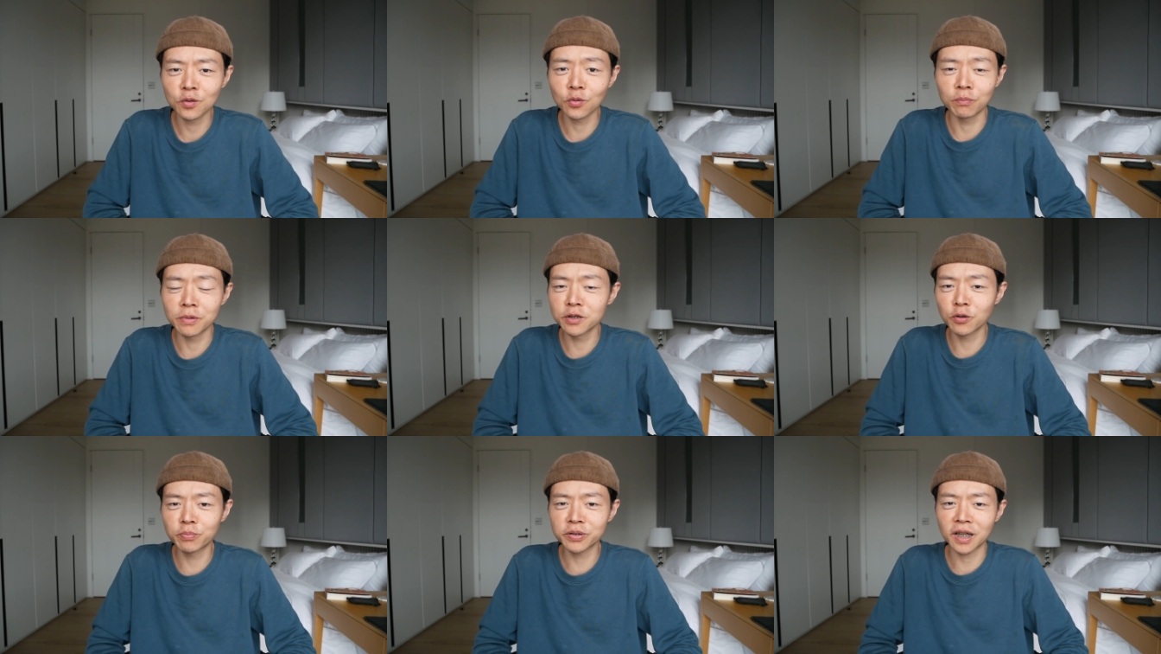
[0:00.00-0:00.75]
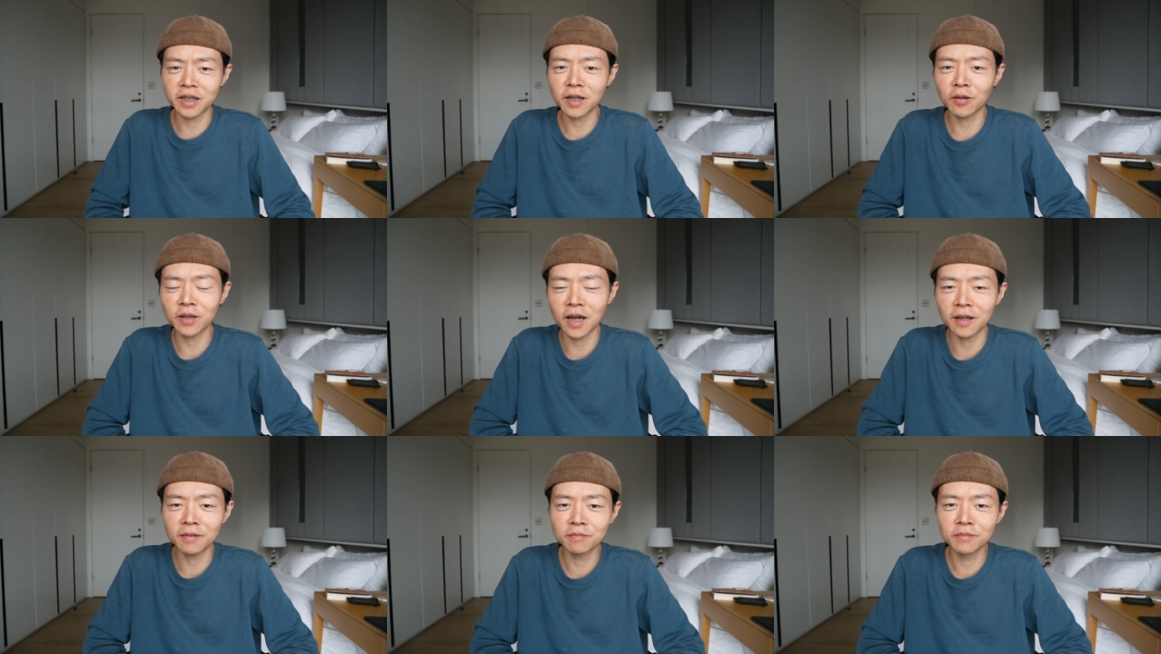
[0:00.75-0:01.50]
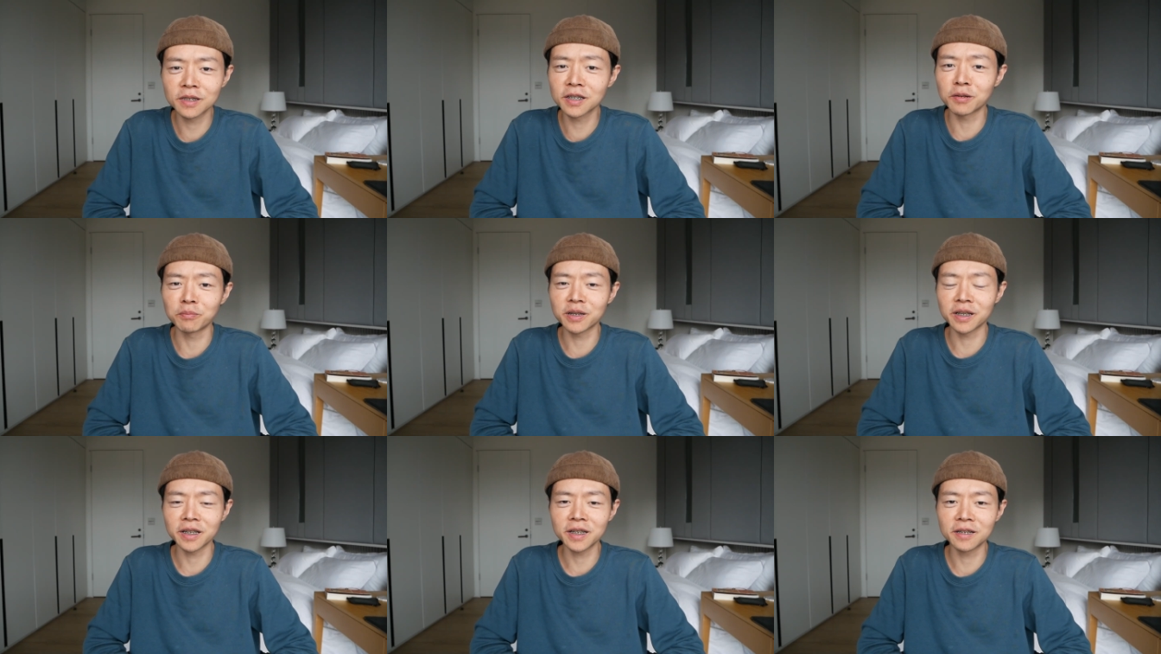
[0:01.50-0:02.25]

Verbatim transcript: 我们又不想要他，这怎么可